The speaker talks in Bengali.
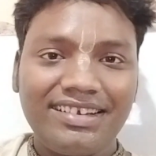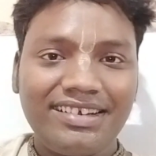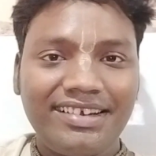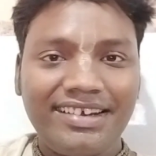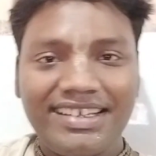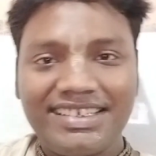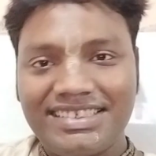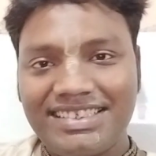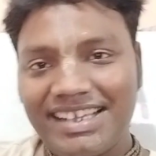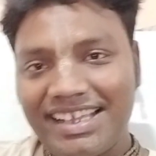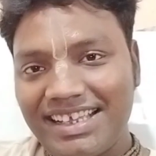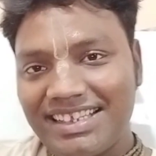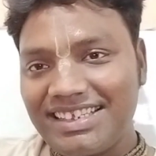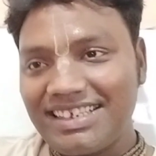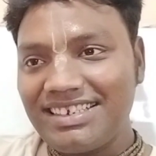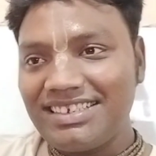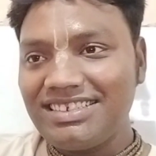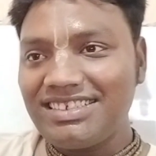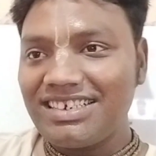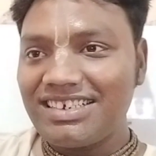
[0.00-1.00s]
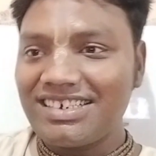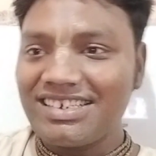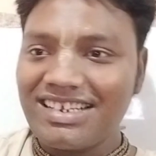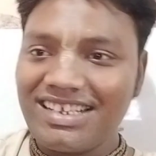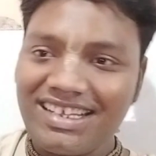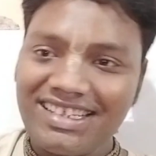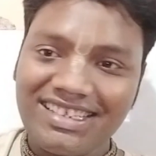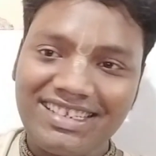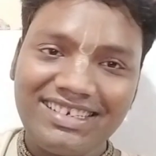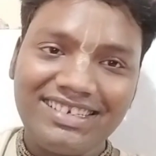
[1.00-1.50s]
ড্রেস দেখেছেন সেটি
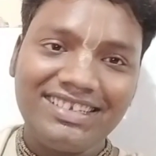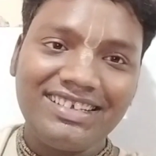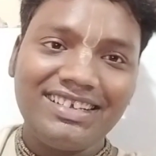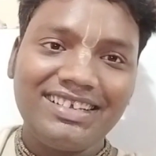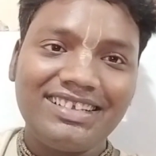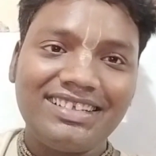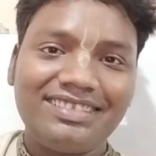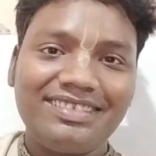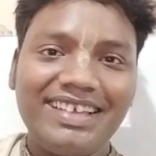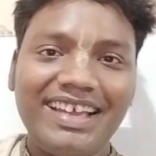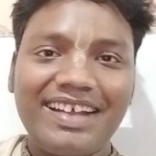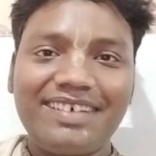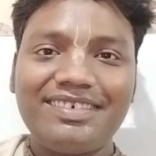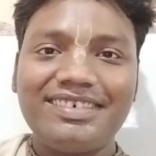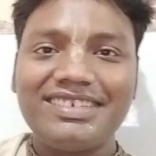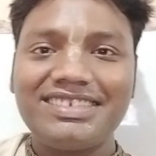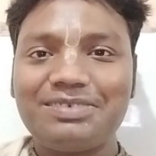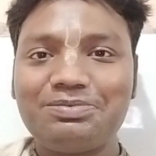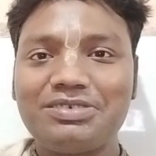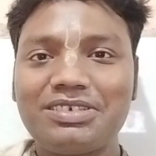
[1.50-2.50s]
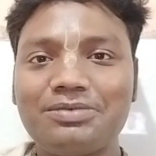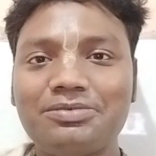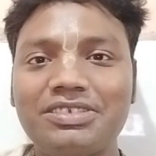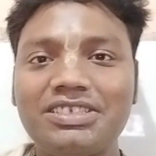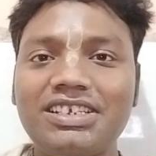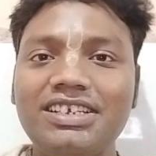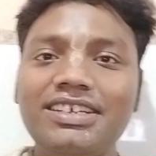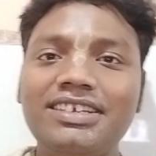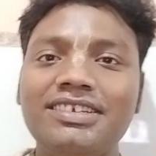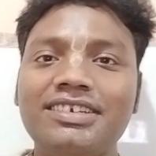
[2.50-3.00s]
নিয়েছেন তো এখন রিসেপশন
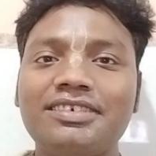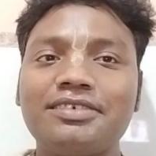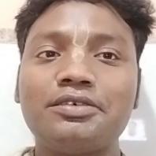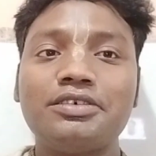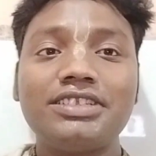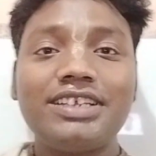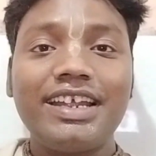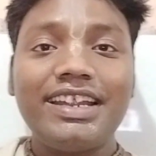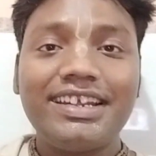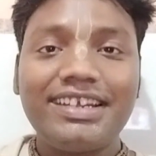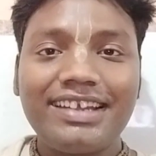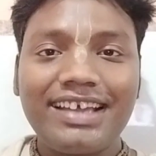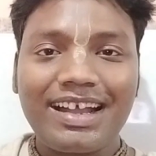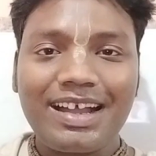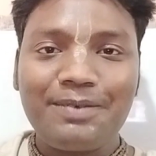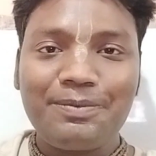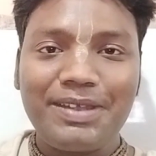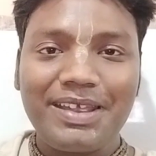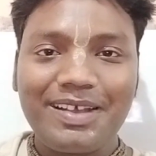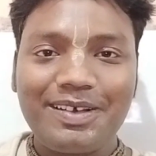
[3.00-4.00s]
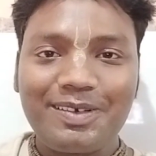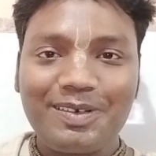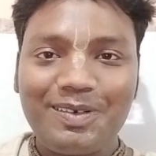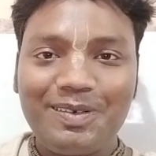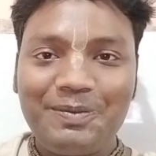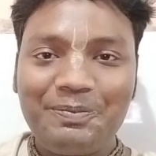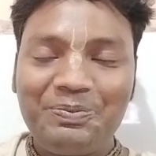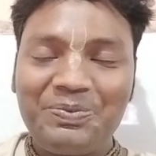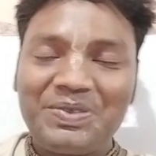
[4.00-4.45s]
বলছে কোথায় টাকা পে করো